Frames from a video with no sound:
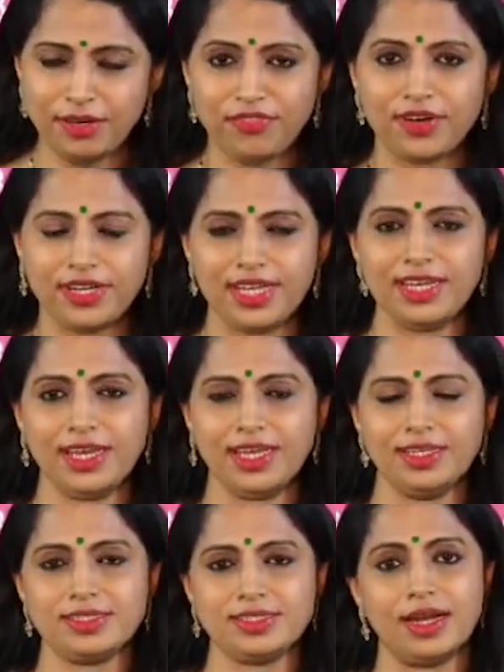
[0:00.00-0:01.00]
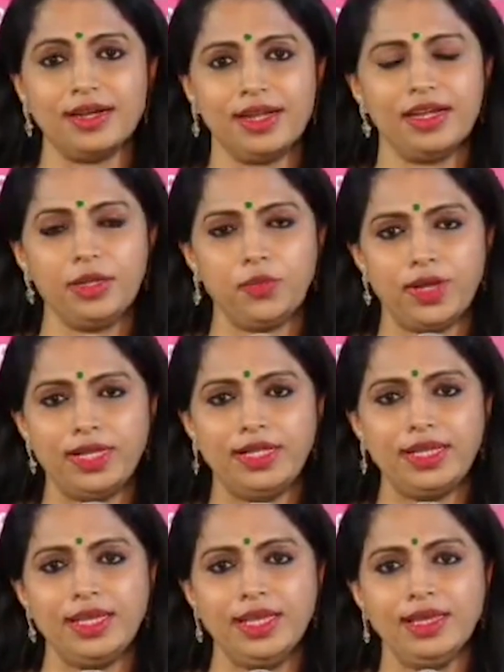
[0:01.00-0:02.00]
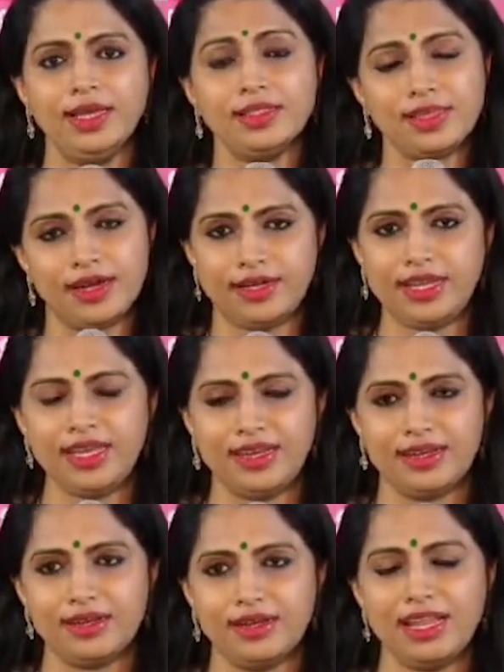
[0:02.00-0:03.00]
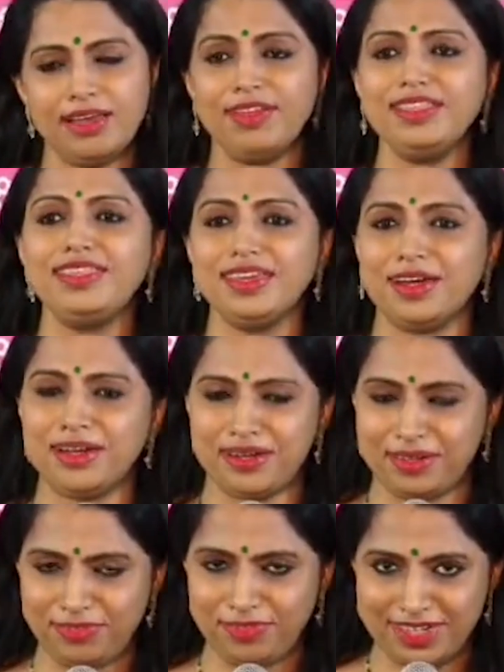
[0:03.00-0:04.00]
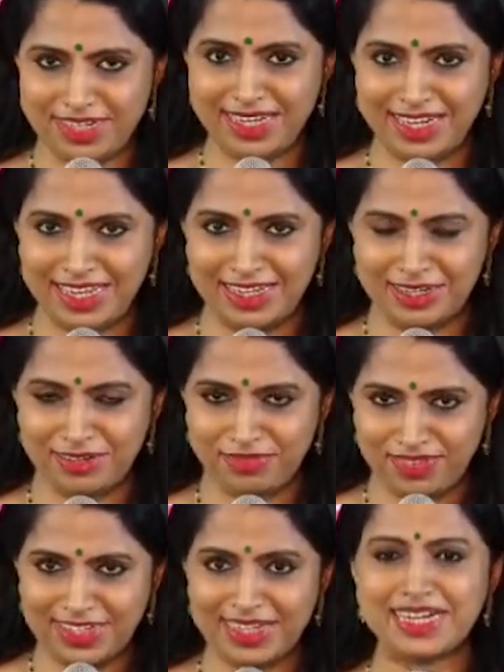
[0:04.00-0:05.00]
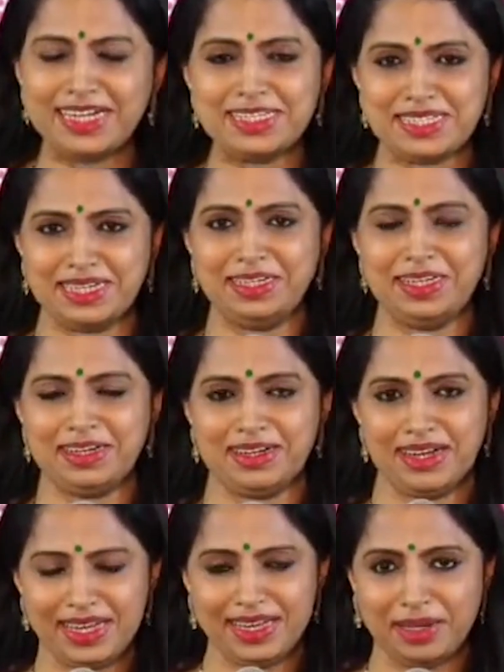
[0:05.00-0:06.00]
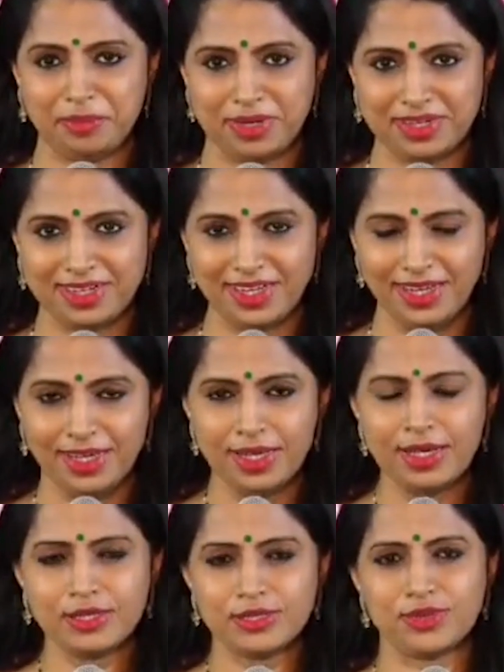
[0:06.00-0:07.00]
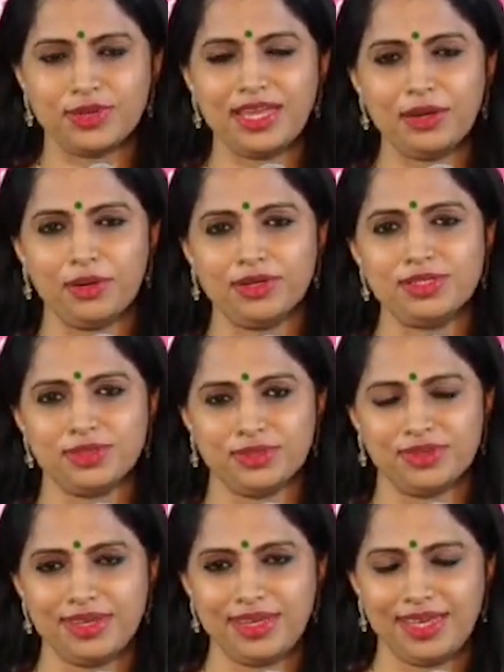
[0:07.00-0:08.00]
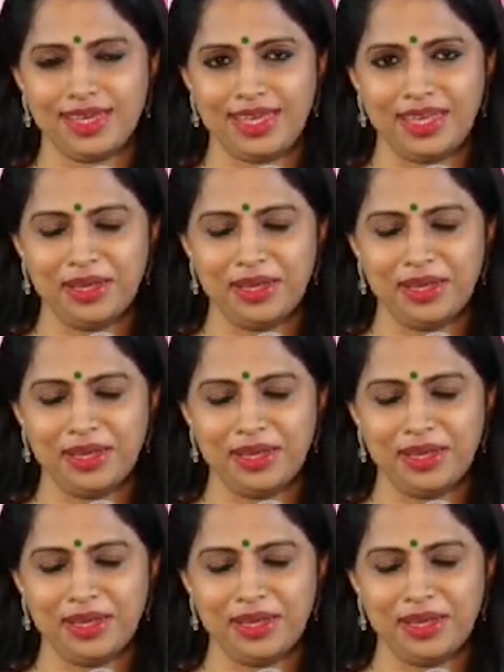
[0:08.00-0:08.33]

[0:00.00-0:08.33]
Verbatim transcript: ఫార్టీ నైన్ స్టార్టెడ్ ట్వంటీ థర్టీన్ లెవెన్త్ ఇయర్ ఫార్టీ నైన్ ఫర్టిలిటీ సెంటర్ రన్నింగ్ అనమాట సో ఈరోజు ఈ